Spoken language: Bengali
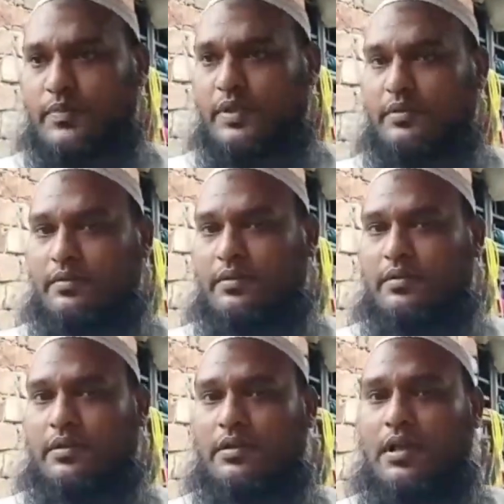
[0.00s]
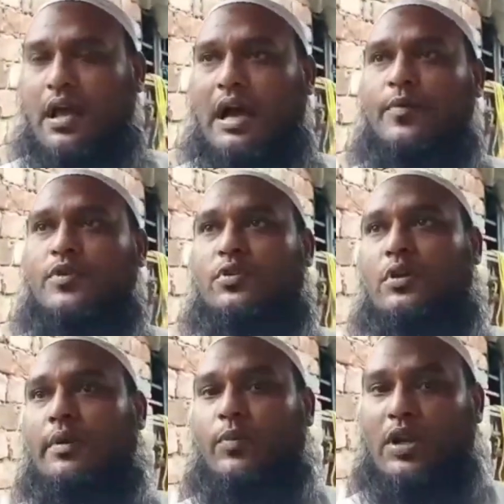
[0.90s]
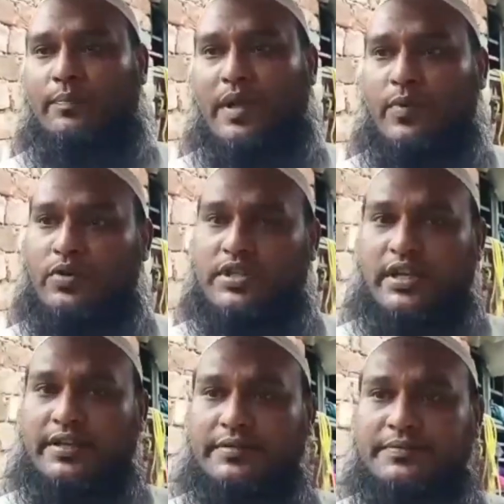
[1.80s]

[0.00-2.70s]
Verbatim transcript: হাফিজুলটাকে হাফিজুলও আমার বড় আব্বার বড় ছেলে